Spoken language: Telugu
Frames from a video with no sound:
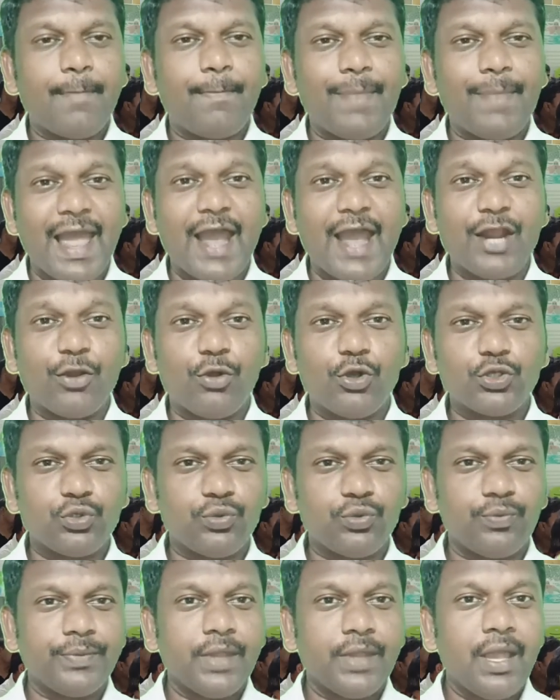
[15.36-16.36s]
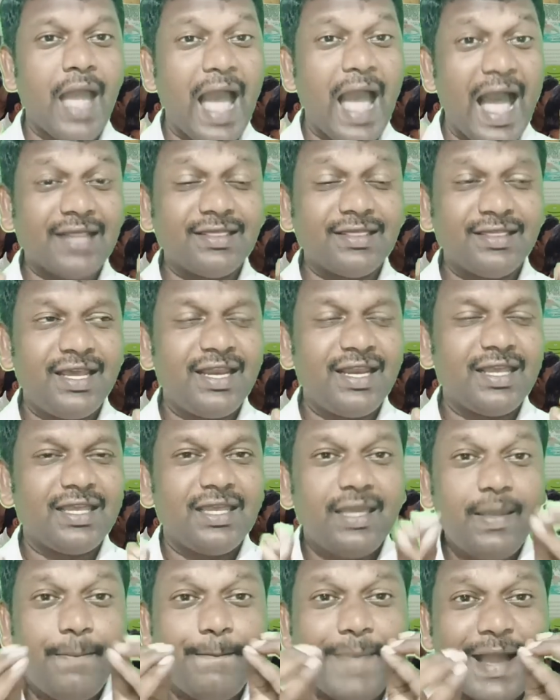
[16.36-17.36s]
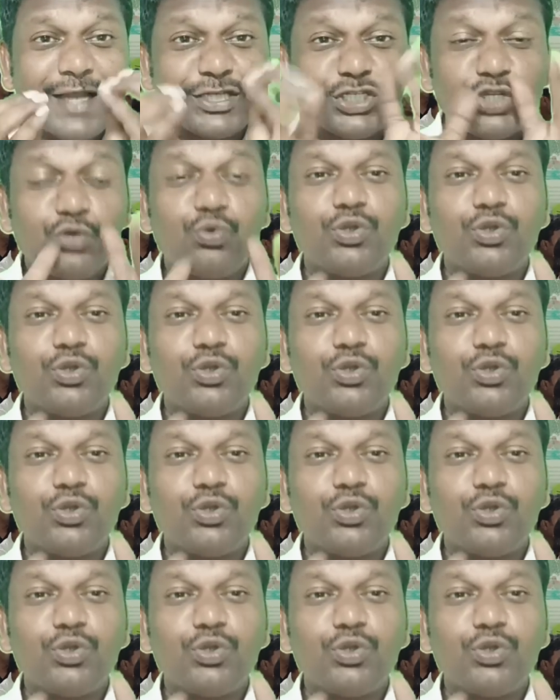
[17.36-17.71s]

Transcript: ప్లాన్ కోసం అందరికీ పెన్షన్